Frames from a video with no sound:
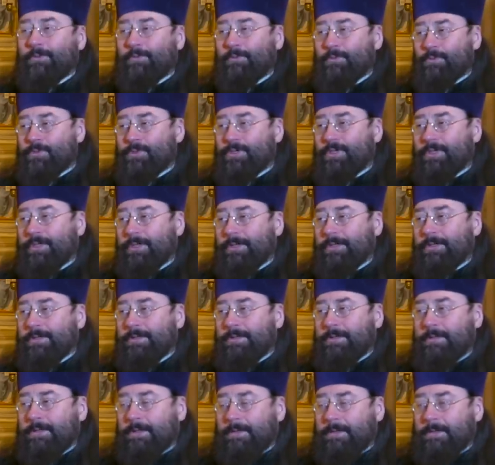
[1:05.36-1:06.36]
уже
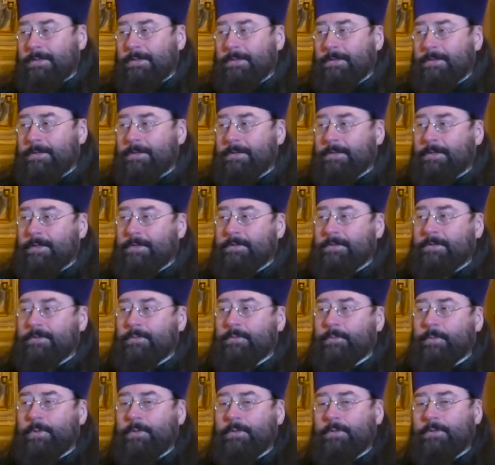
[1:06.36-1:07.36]
тогда я
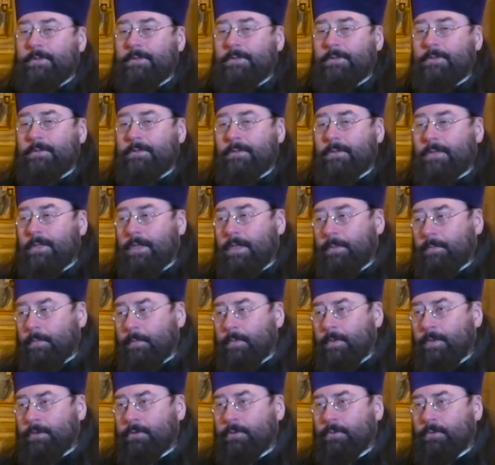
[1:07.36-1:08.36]
занимался храмом,
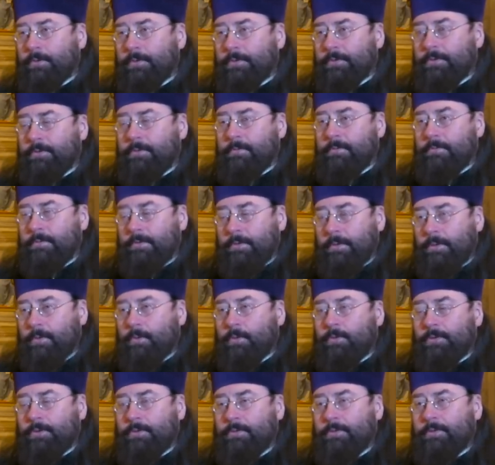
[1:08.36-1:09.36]
который
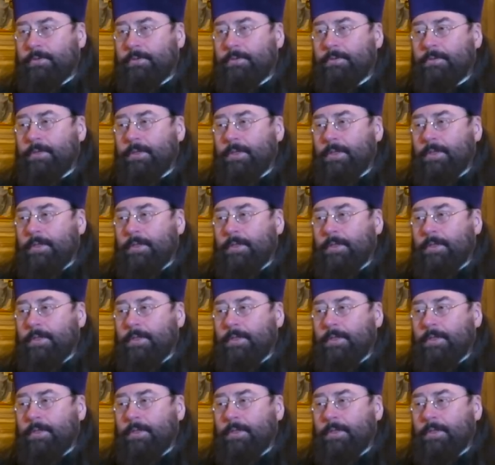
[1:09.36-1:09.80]
находится